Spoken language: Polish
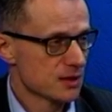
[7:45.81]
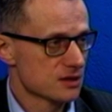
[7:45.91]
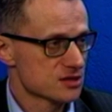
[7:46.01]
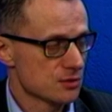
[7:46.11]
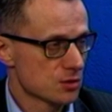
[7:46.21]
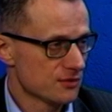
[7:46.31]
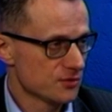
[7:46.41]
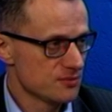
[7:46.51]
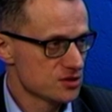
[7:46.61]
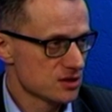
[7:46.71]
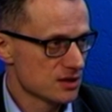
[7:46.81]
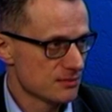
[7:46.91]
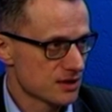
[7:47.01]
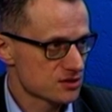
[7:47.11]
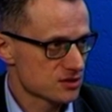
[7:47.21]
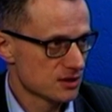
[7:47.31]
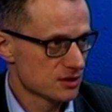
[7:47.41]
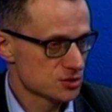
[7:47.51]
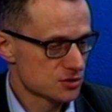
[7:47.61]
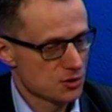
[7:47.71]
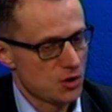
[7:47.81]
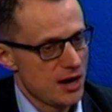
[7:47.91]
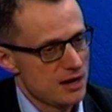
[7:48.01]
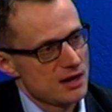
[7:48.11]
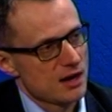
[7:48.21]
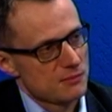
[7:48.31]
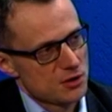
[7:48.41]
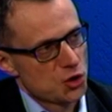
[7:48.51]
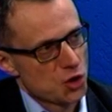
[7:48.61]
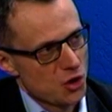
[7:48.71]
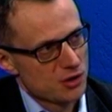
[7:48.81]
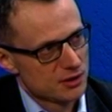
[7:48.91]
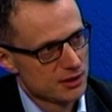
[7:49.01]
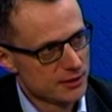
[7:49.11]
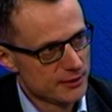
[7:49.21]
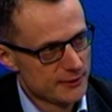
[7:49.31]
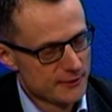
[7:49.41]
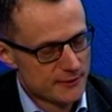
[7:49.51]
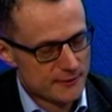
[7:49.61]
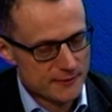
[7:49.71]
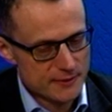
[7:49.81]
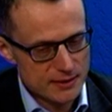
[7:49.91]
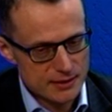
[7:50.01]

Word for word: załogową misję na Marsa, kolejny jakby krok e,